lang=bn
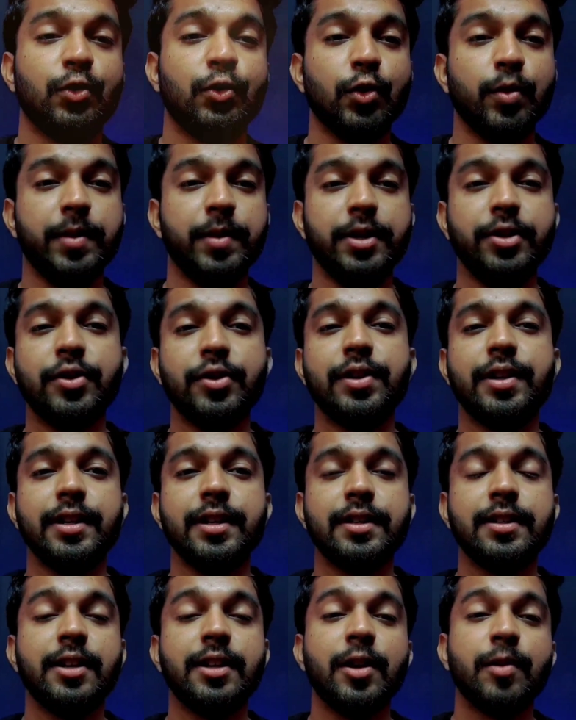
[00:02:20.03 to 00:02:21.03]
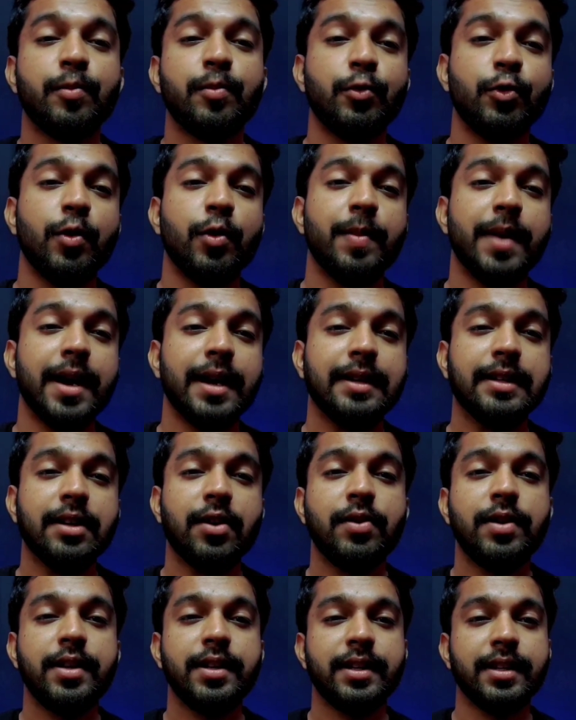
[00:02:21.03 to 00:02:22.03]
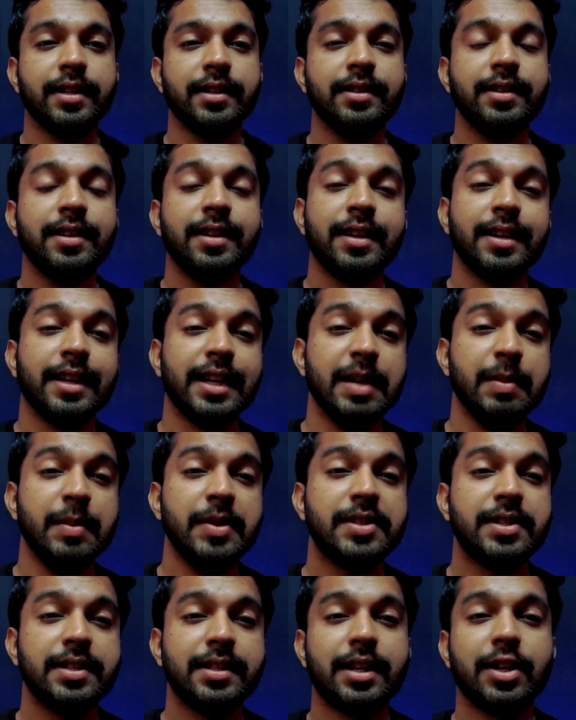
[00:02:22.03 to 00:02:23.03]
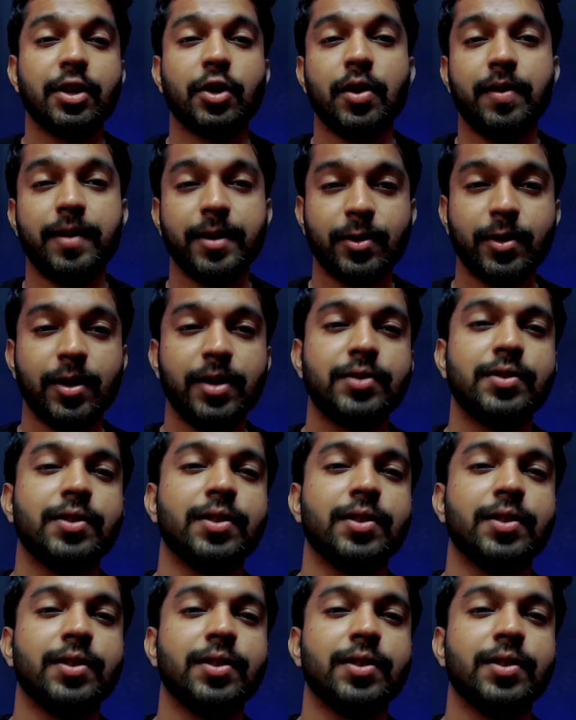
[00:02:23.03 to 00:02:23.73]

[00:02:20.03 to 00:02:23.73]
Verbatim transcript: তো ভিডিওটির পুরো ব্যাকগ্রাউন্ডটিকে ইমেজটি দ্বারা কভার করার